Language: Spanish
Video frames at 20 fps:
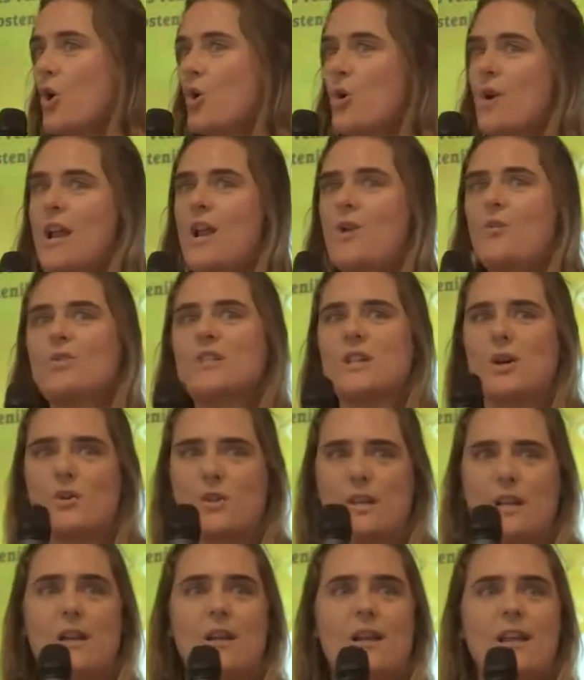con la lucha
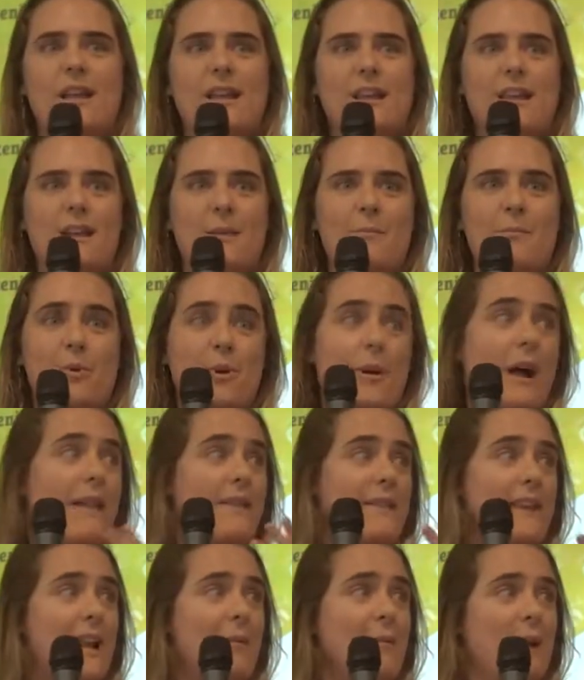eh,
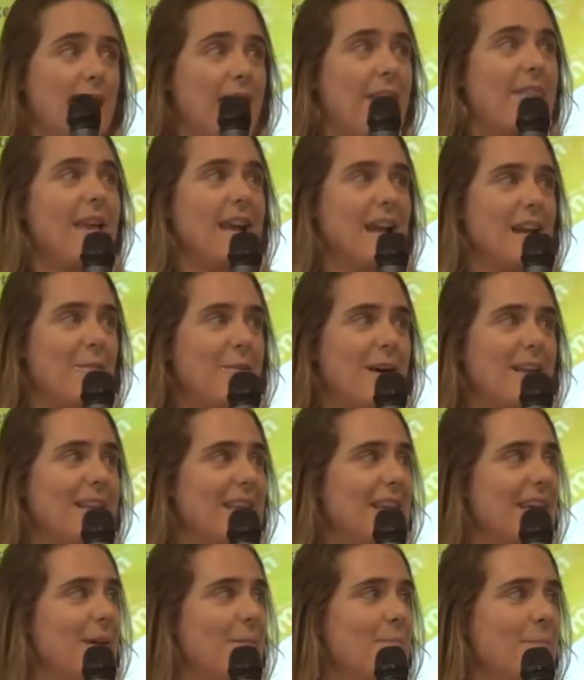ante la emergencia
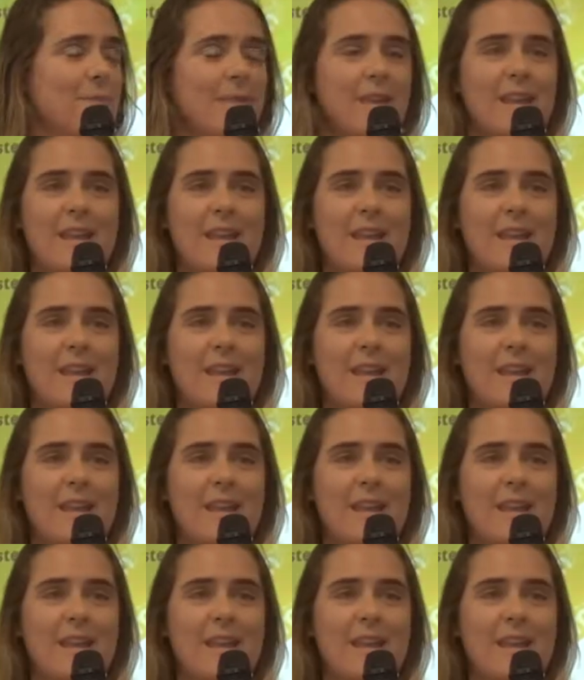climática.